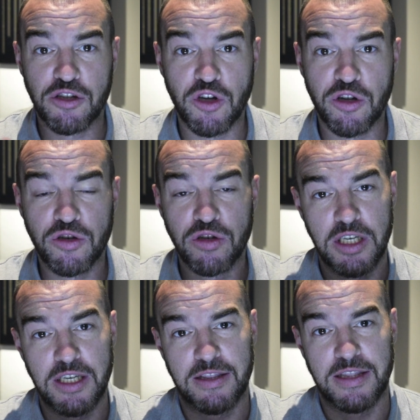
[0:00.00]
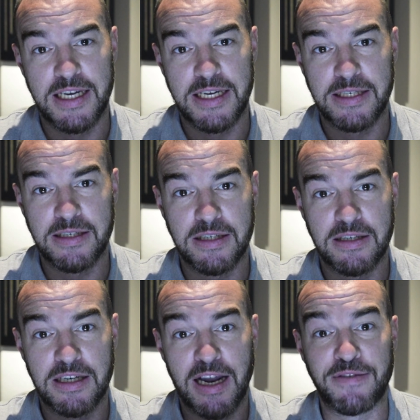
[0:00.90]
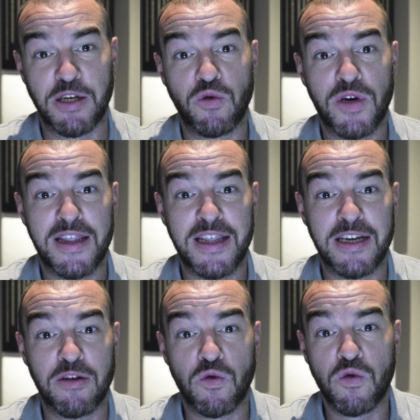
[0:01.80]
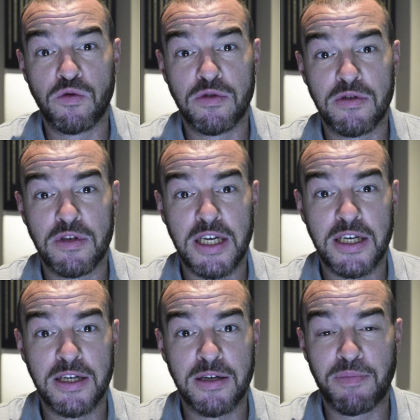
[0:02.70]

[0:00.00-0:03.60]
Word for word: Todo de la figura de un eh,